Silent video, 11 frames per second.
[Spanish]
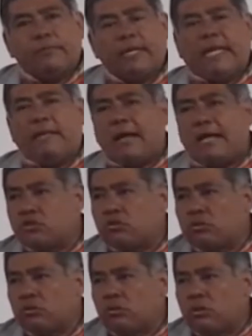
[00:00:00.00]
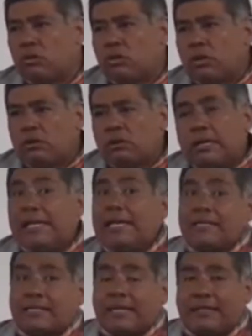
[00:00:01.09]
el vaso,
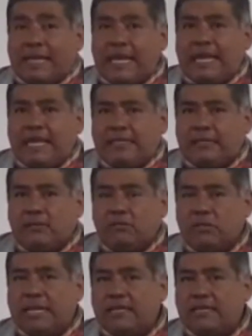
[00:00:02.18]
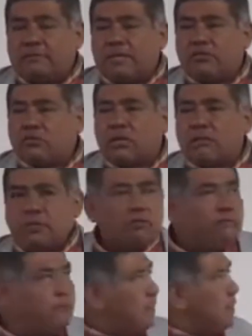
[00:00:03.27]
las arterias, los grandes vasos también
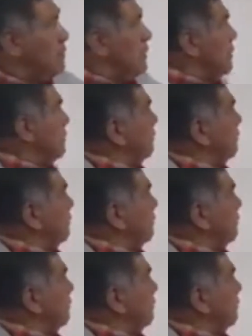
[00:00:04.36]
son factibles.